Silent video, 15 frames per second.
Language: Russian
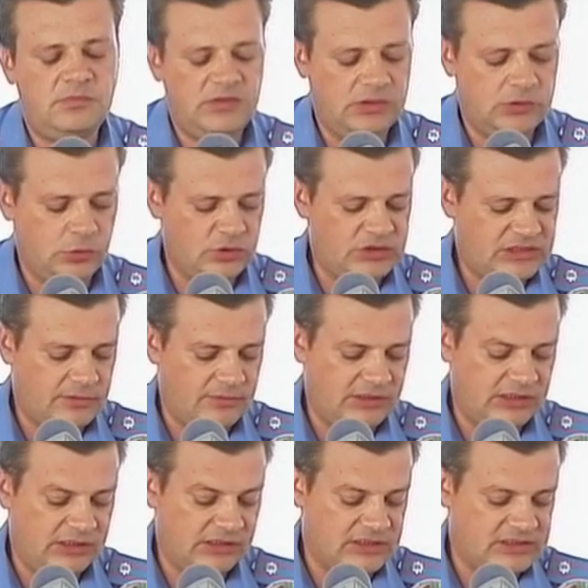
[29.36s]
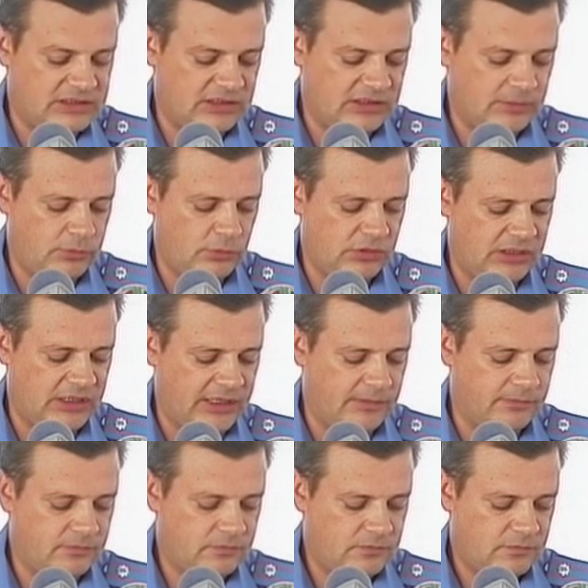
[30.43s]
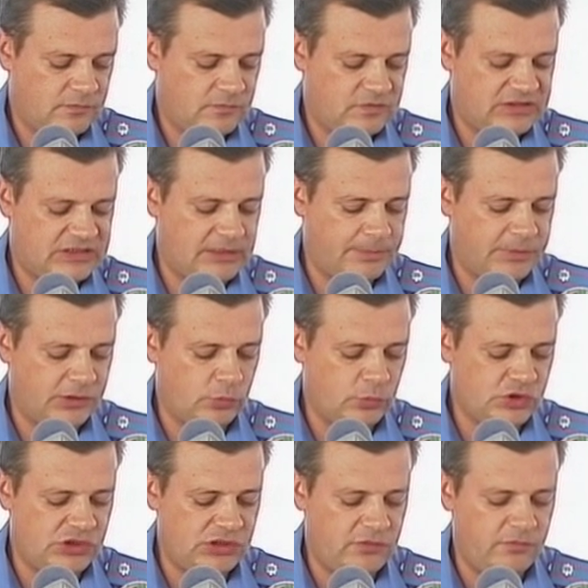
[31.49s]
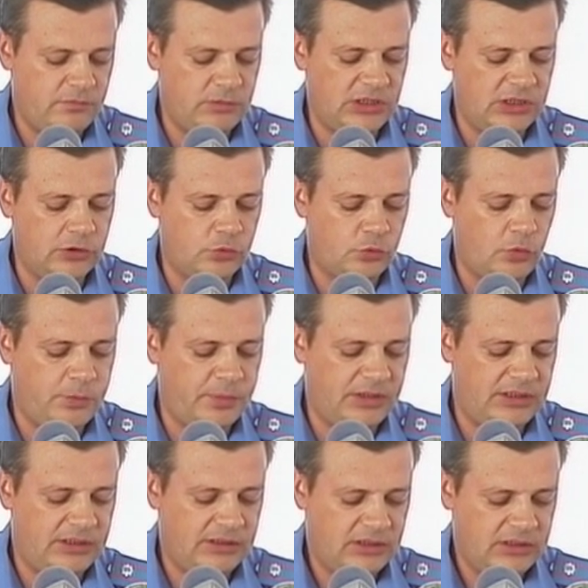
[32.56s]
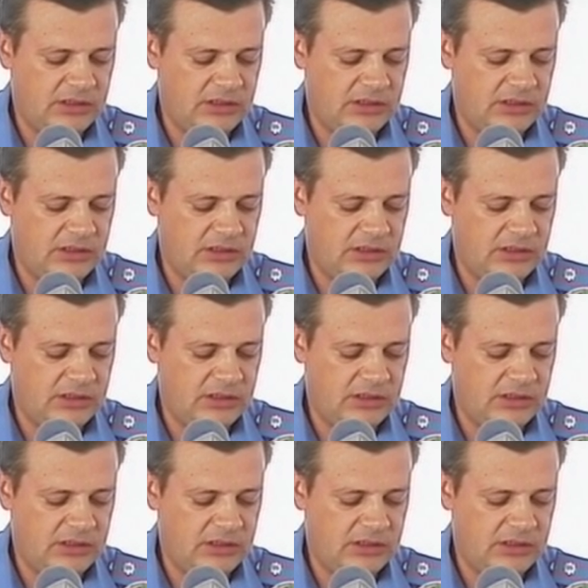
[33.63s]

Рост аварийности наблюдаем в Запорожье, Мелитополе,